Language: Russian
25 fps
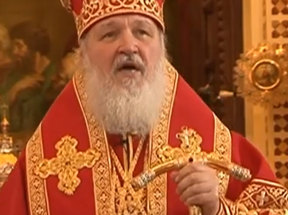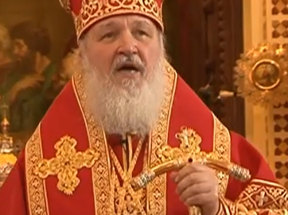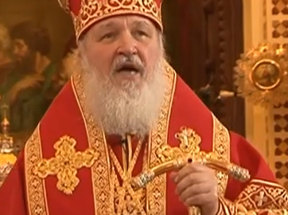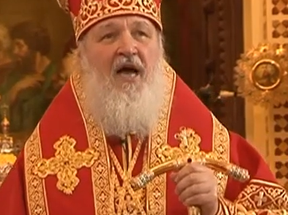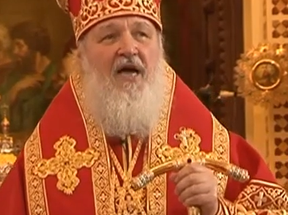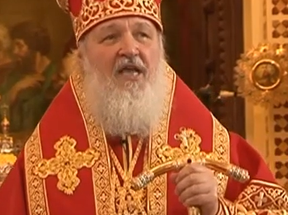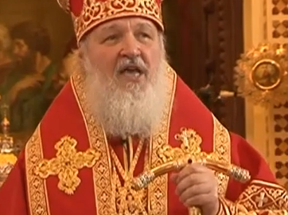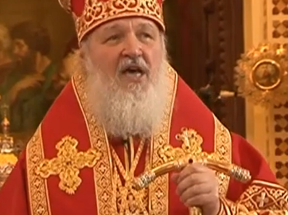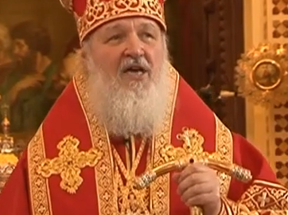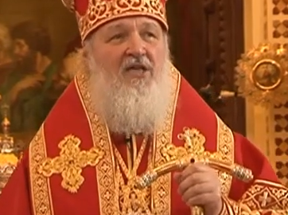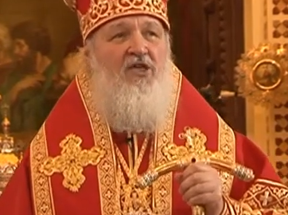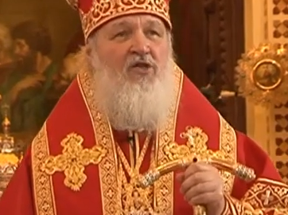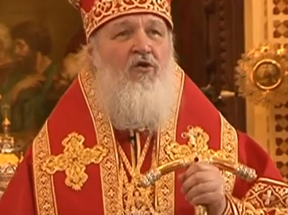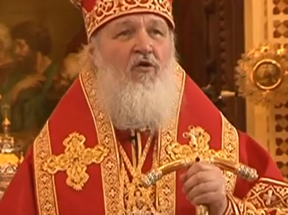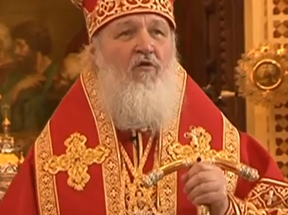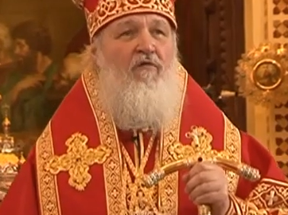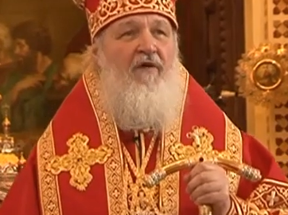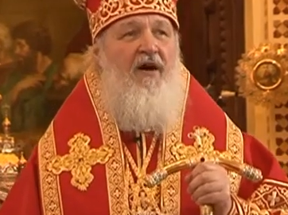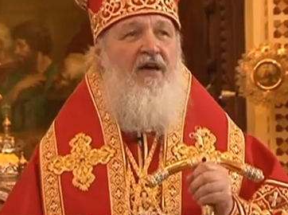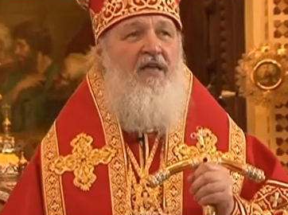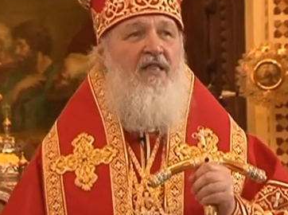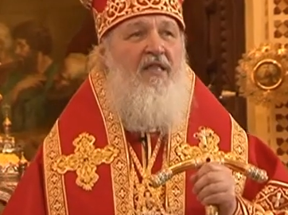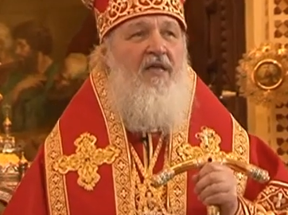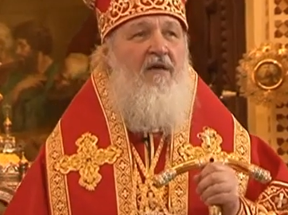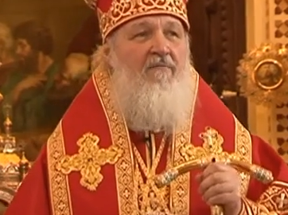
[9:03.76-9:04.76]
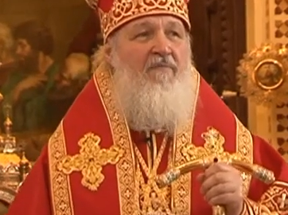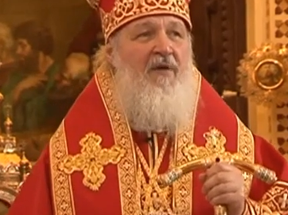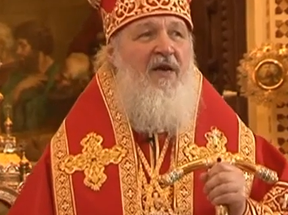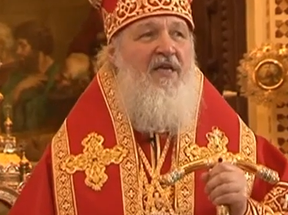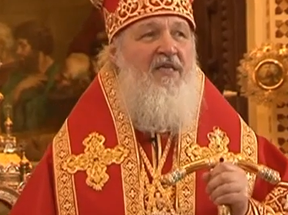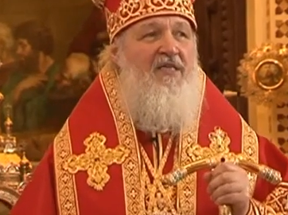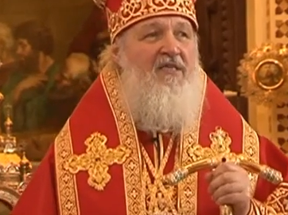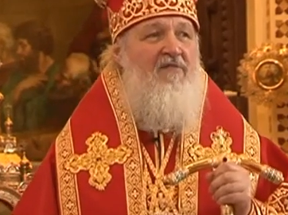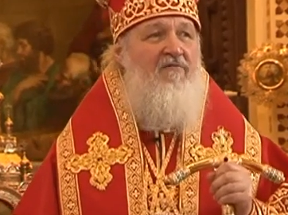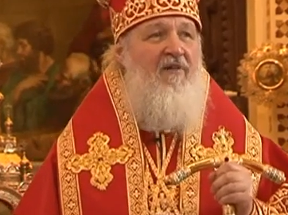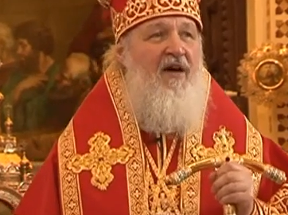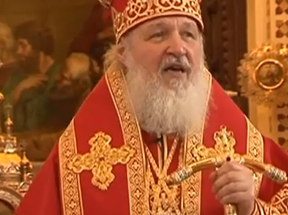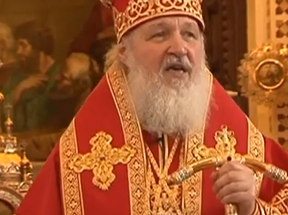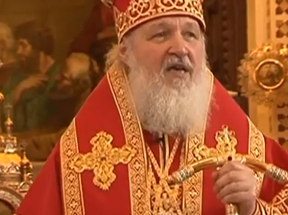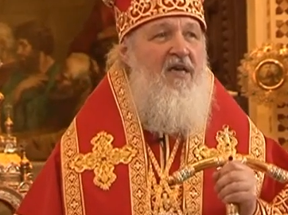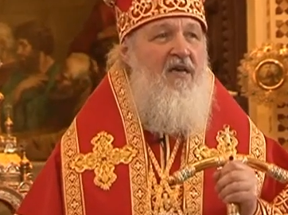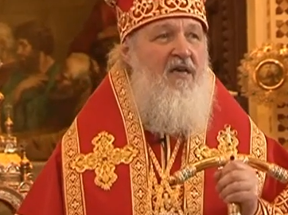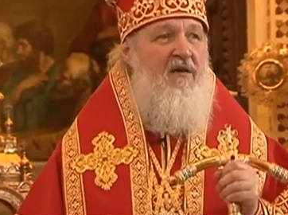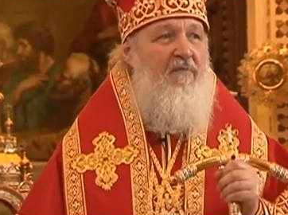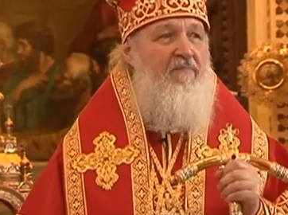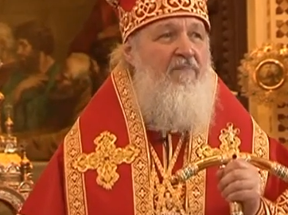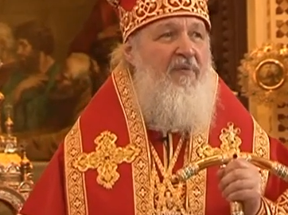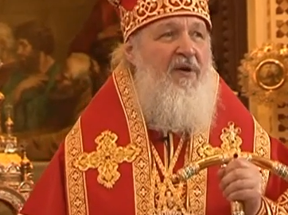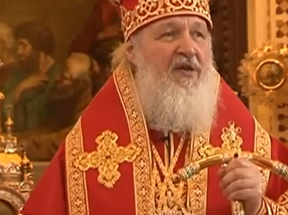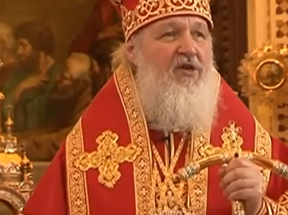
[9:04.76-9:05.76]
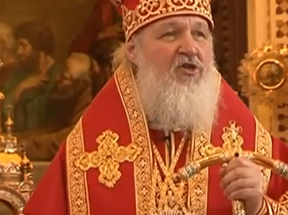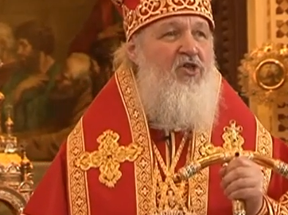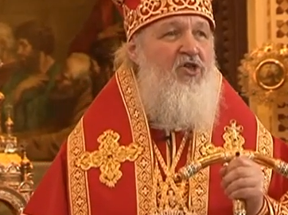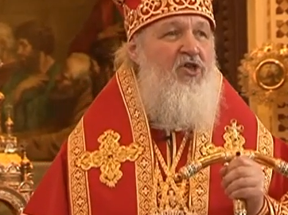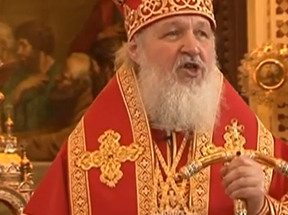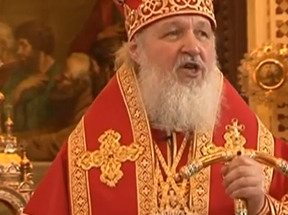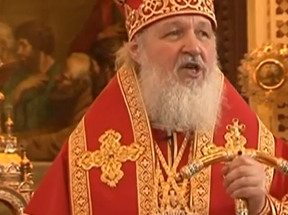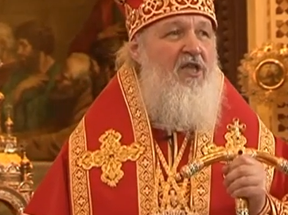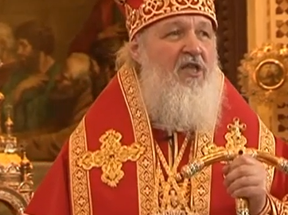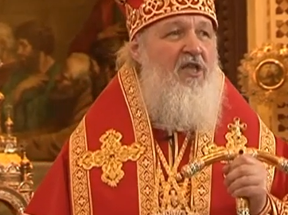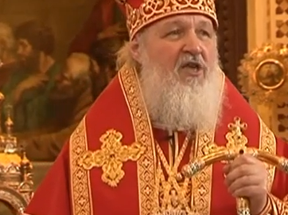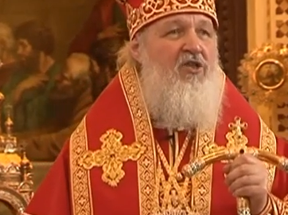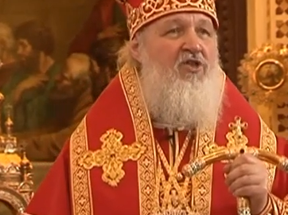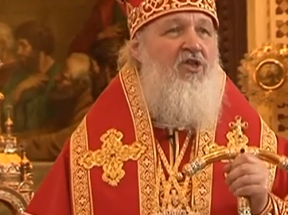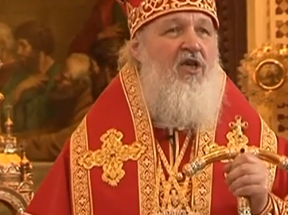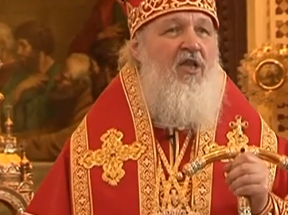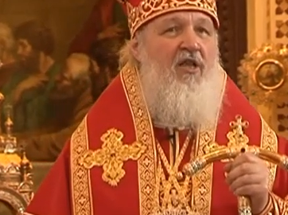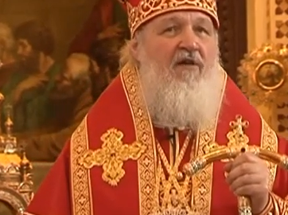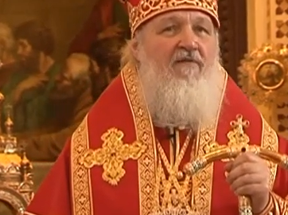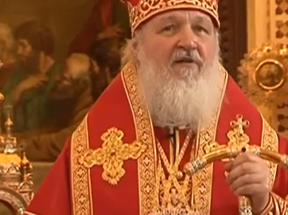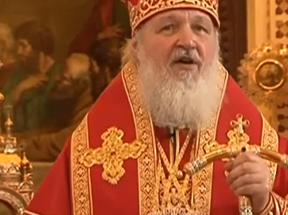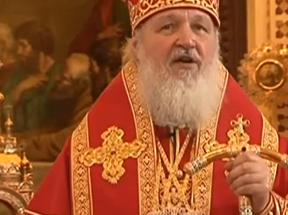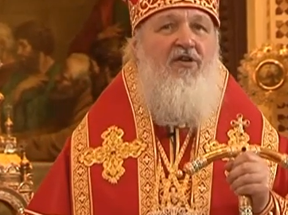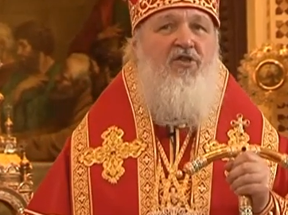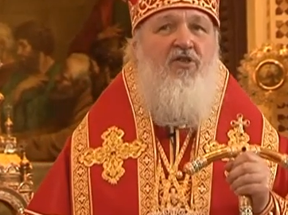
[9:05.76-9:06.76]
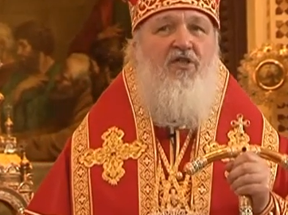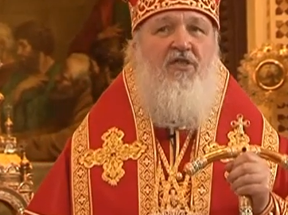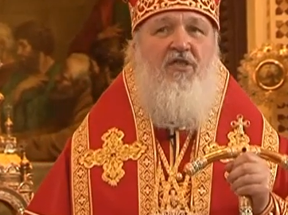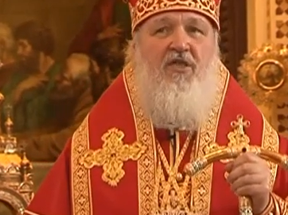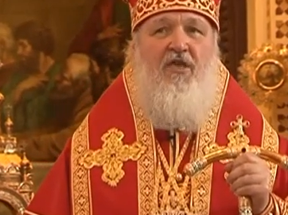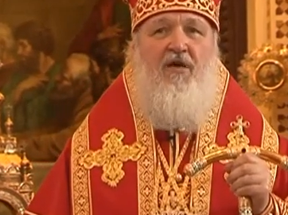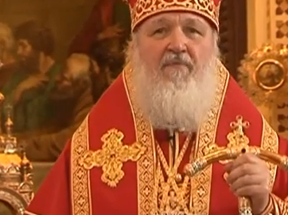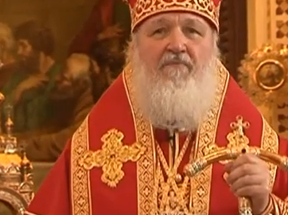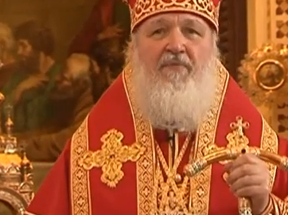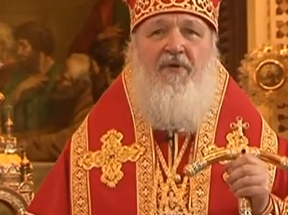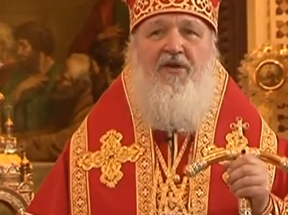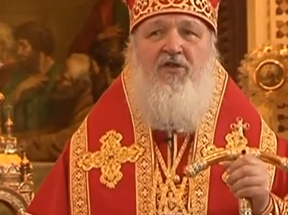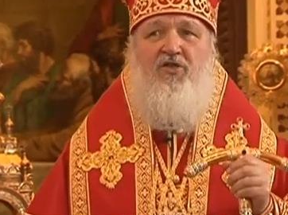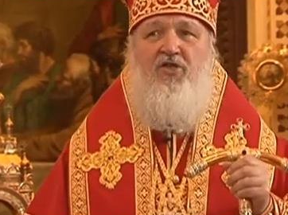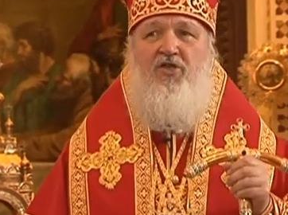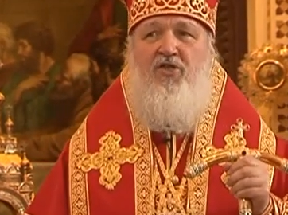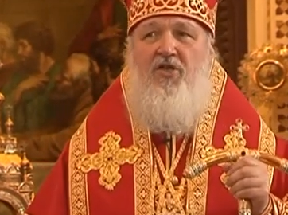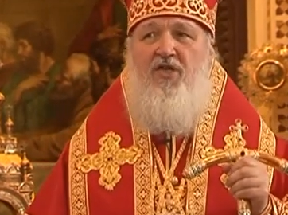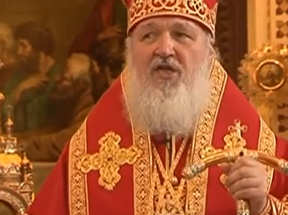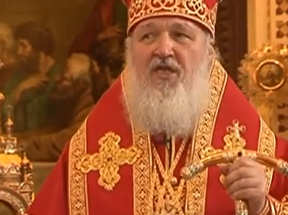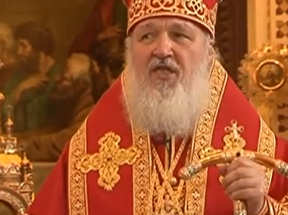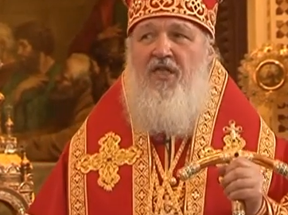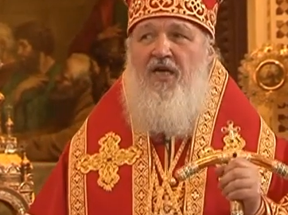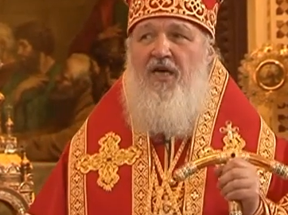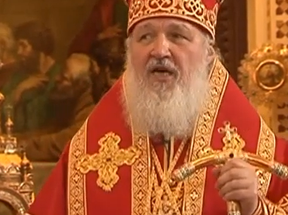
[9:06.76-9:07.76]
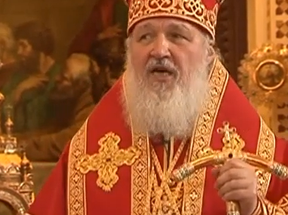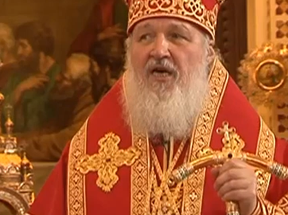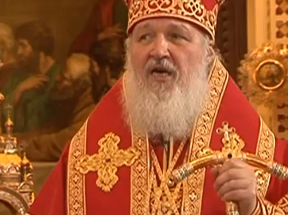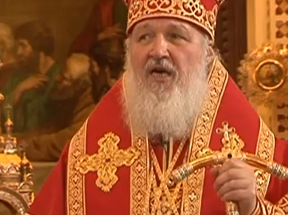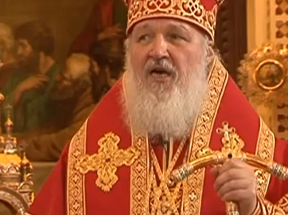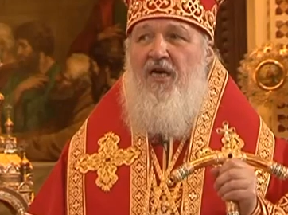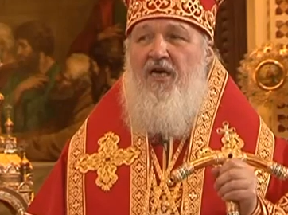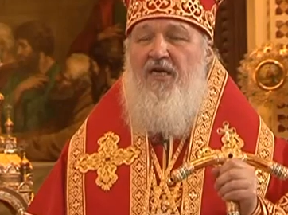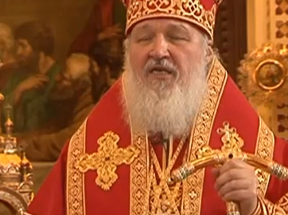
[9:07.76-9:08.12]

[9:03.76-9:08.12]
Конечно, у войны были свои причины, человеческие причины,